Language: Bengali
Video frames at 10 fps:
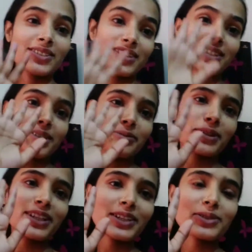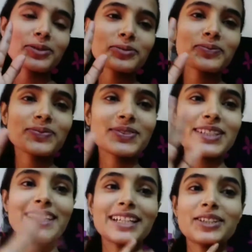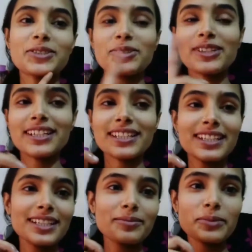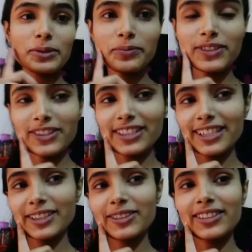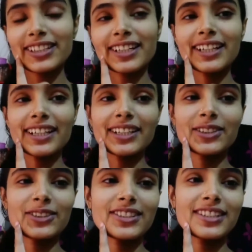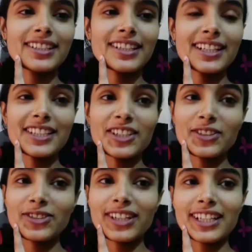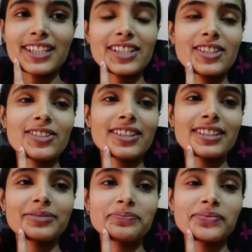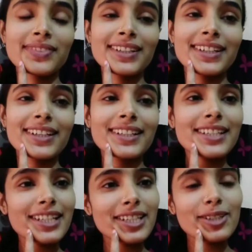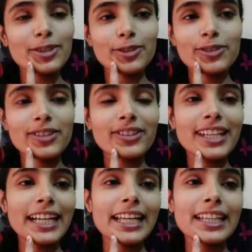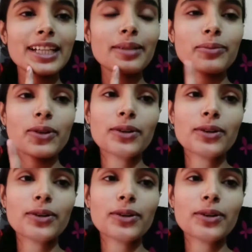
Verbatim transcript: আসসালামু আলাইকুম এই তো চলে আসলাম রূপচর্চা করে আর হচ্ছে আজকে কোনো কাজ ছিল না যা ছিল ততটুকু দেখাই দিলাম